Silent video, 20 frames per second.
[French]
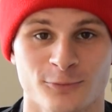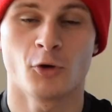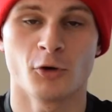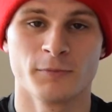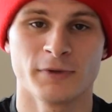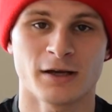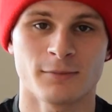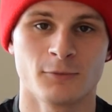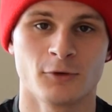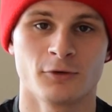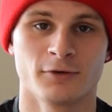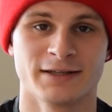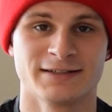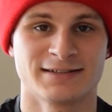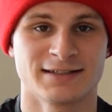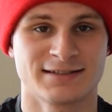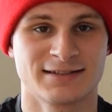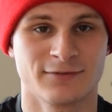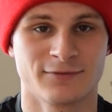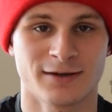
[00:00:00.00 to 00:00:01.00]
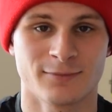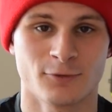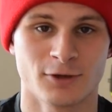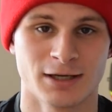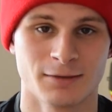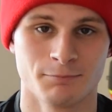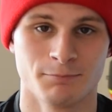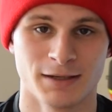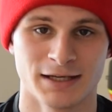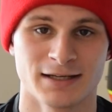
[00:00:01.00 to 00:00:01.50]
Premièrement, et ça c'est vraiment
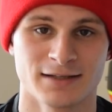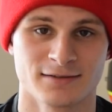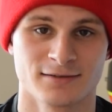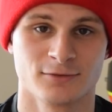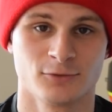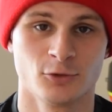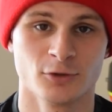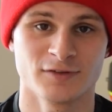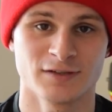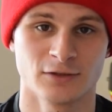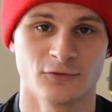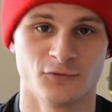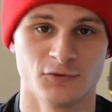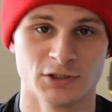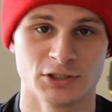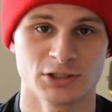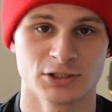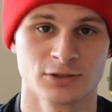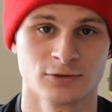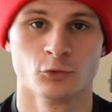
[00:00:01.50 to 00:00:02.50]
la base de cette fiche,